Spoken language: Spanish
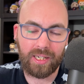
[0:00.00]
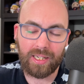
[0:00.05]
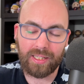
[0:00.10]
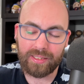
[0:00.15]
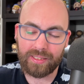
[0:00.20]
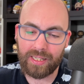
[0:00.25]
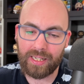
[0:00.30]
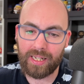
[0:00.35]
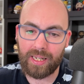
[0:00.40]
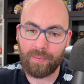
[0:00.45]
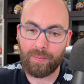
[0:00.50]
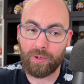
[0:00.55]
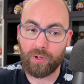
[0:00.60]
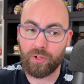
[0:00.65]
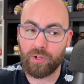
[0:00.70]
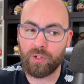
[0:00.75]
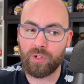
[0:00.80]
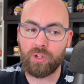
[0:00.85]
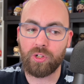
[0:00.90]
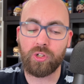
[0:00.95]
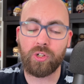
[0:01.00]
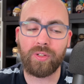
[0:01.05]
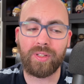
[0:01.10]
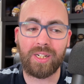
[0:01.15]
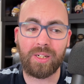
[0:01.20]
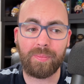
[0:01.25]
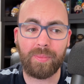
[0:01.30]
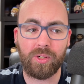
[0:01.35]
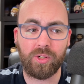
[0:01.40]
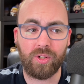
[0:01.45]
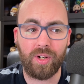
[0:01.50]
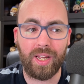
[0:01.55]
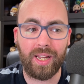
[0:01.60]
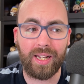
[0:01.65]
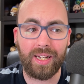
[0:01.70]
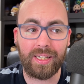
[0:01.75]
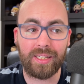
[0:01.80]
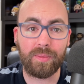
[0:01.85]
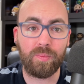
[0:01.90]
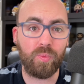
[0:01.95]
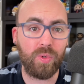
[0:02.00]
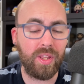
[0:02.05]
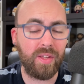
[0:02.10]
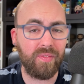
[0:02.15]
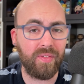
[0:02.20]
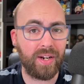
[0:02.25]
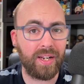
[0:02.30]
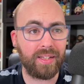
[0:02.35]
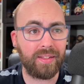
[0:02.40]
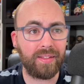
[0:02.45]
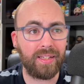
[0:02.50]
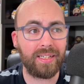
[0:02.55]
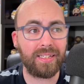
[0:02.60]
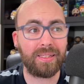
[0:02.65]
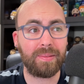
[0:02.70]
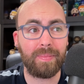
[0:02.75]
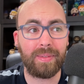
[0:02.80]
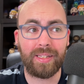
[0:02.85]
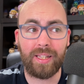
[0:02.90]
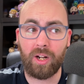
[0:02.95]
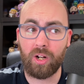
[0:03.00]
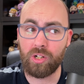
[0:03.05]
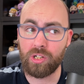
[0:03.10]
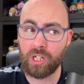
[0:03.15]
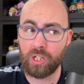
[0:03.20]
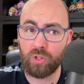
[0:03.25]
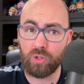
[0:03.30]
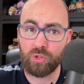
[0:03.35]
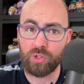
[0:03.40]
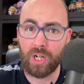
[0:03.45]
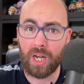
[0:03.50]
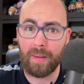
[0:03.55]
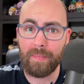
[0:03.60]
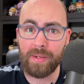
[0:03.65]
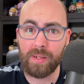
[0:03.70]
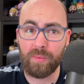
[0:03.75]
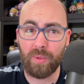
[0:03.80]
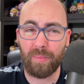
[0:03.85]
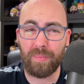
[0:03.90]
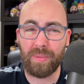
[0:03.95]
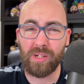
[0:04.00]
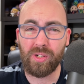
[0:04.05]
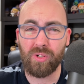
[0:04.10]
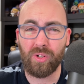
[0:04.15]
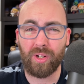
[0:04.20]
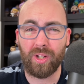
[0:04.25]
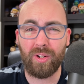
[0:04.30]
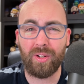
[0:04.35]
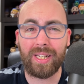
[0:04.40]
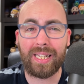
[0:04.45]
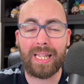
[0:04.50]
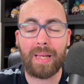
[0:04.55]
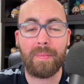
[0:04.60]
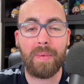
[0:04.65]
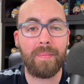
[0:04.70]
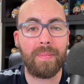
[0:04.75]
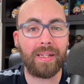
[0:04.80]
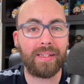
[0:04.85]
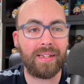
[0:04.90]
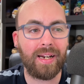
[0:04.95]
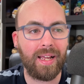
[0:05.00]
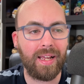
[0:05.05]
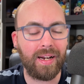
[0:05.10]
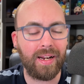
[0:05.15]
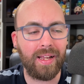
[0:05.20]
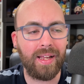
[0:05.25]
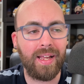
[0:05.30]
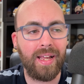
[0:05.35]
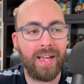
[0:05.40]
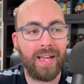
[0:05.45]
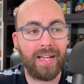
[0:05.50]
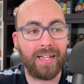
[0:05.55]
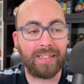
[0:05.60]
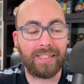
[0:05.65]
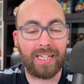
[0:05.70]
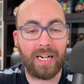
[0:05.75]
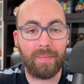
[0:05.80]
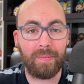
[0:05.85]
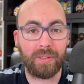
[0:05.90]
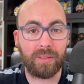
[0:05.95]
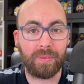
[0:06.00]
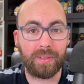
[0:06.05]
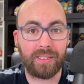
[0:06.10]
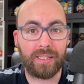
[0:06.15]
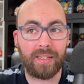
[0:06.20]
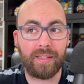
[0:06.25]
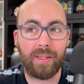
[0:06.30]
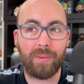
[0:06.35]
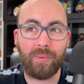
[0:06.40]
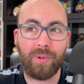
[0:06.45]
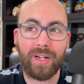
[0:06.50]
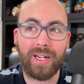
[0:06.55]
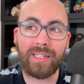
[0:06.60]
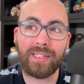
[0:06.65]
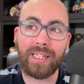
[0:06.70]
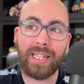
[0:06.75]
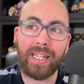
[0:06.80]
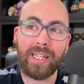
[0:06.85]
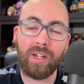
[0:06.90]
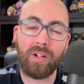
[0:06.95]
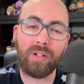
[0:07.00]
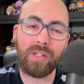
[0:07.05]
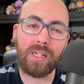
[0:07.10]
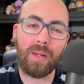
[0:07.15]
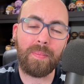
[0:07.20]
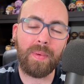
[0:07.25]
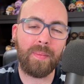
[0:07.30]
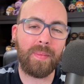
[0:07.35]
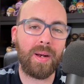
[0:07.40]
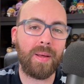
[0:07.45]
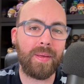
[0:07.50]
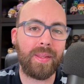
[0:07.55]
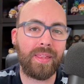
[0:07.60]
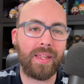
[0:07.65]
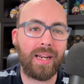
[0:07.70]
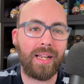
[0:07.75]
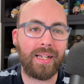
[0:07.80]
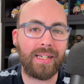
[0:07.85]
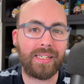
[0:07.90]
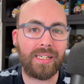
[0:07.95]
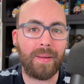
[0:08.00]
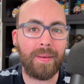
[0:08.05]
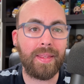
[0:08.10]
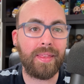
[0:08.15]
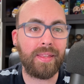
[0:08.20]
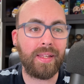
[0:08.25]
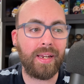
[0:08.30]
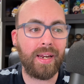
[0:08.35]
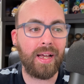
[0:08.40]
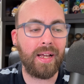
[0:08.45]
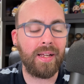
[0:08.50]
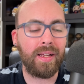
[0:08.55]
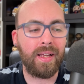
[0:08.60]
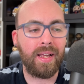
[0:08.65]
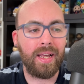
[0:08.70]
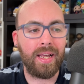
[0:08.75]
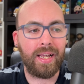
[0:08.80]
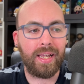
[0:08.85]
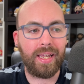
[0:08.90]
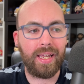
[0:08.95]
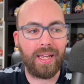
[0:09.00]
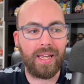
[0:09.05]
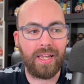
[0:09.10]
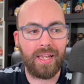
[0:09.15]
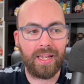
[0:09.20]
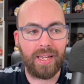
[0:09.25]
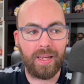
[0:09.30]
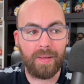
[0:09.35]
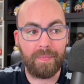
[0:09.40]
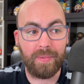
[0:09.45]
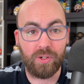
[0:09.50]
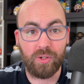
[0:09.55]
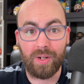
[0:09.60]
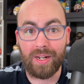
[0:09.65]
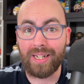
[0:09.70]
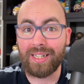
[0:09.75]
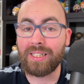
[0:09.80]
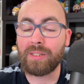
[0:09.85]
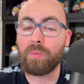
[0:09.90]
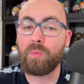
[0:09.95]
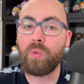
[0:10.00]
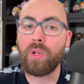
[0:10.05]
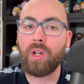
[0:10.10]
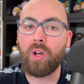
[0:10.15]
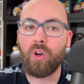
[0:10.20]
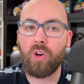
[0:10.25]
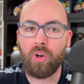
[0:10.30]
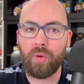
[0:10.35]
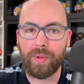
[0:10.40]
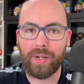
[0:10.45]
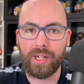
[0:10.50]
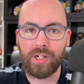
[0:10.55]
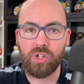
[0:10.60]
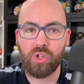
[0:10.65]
Así que bueno, yo creo que son tres personajes muy diferentes, meterlos a todos en el mismo piso creo que también va a traer tramas bastante buenas y creo que es la primera vez en la que se avecina que eh, personajes muy jóvenes